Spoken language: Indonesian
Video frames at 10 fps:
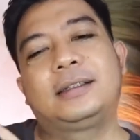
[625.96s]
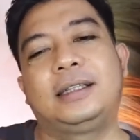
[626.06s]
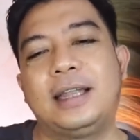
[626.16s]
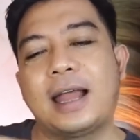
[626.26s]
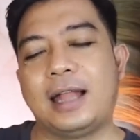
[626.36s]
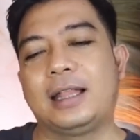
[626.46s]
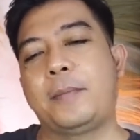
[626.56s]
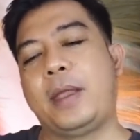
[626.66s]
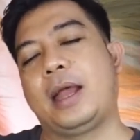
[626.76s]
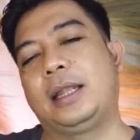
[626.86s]
tindakan
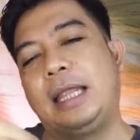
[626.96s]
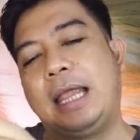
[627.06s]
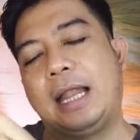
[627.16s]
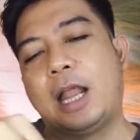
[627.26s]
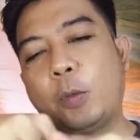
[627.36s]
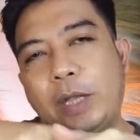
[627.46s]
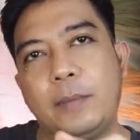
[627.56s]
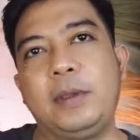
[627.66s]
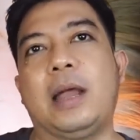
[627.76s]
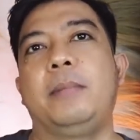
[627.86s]
apa yang dilakuin
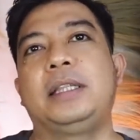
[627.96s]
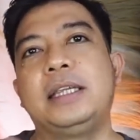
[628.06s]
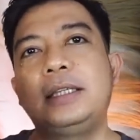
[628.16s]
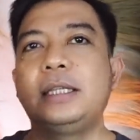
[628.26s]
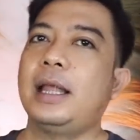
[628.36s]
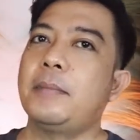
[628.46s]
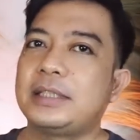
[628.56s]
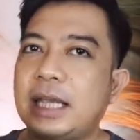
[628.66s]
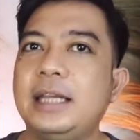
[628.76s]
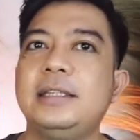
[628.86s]
Ebi ngambil cincin lah
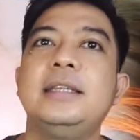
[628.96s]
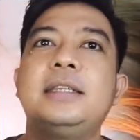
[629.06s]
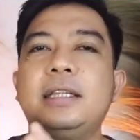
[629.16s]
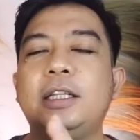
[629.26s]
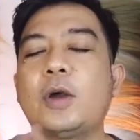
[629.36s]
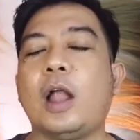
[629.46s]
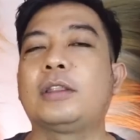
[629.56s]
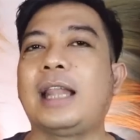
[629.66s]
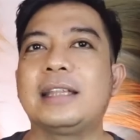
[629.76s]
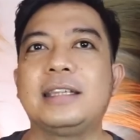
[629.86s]
masangin cincin itu
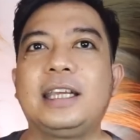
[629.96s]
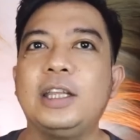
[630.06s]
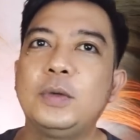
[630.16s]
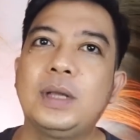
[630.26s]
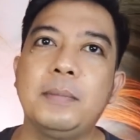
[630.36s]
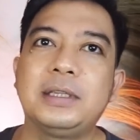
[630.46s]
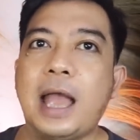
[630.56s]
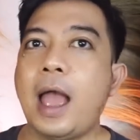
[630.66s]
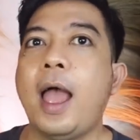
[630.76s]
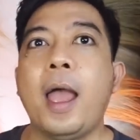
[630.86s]
kalau telat sedikit juga bisa